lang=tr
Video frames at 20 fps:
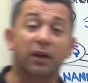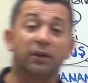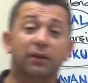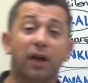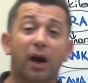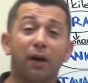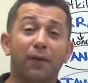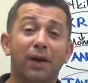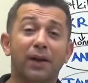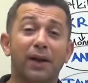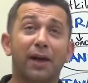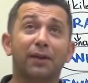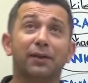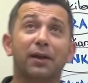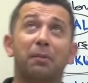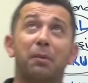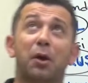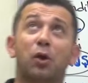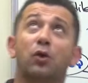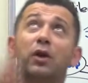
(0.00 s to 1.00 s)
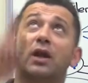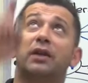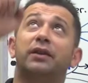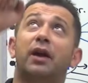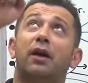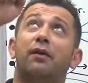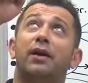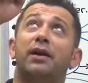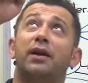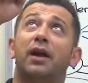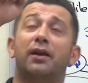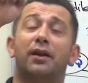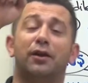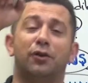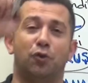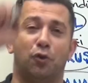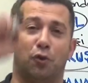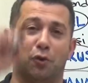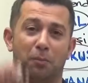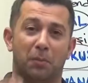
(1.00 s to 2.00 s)
Tavananla ben ona tavanana
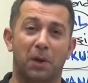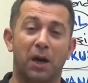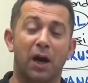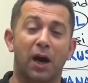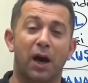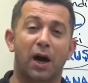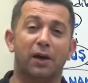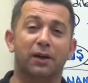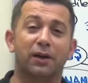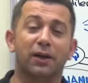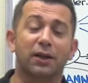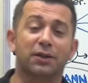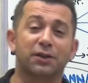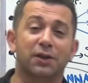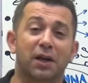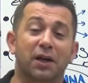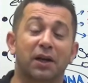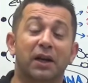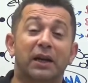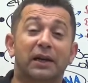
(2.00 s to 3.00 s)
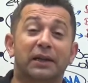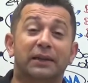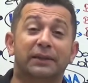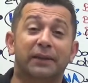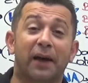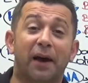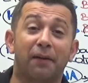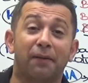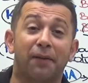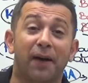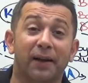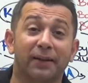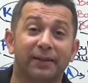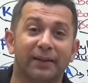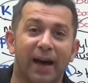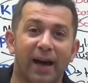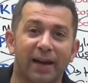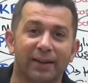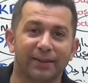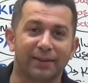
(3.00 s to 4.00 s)
diyorum. Arkadaşlar
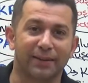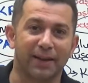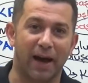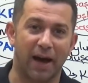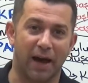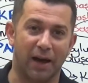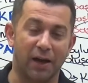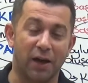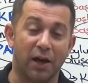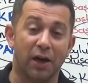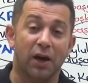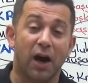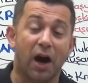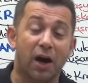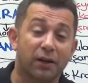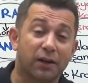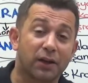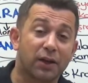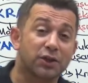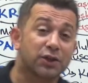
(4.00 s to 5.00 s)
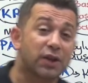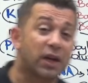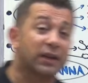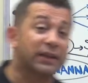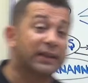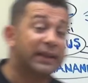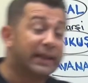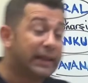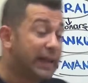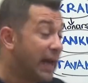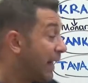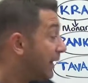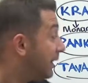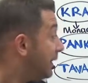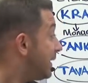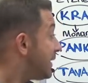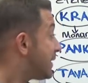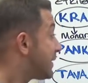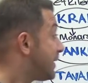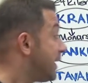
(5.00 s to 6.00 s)
tavananla Arkadaşlar
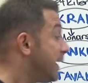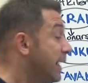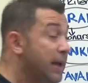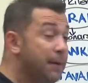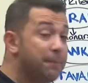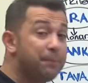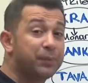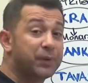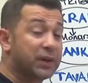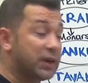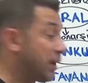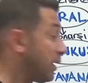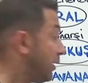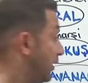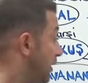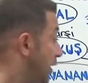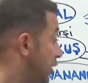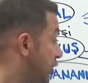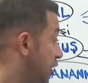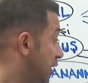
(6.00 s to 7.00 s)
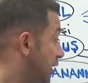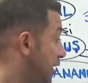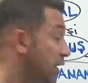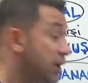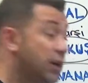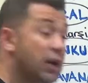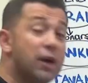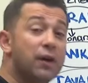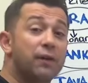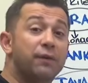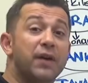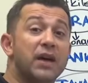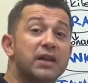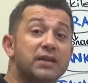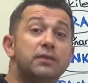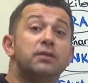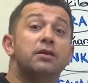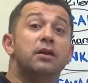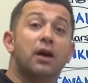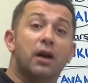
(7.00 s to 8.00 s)
kendisi kralın eşidir ve
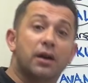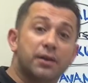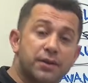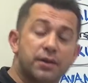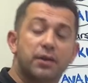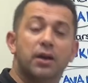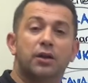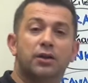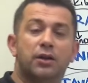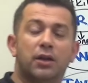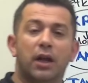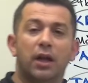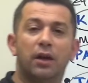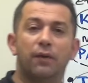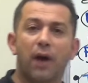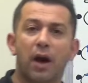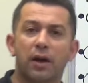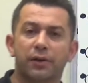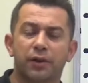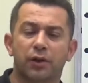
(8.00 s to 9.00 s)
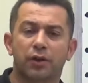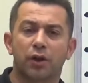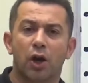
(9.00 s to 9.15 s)
siyasi yetkileri vardır.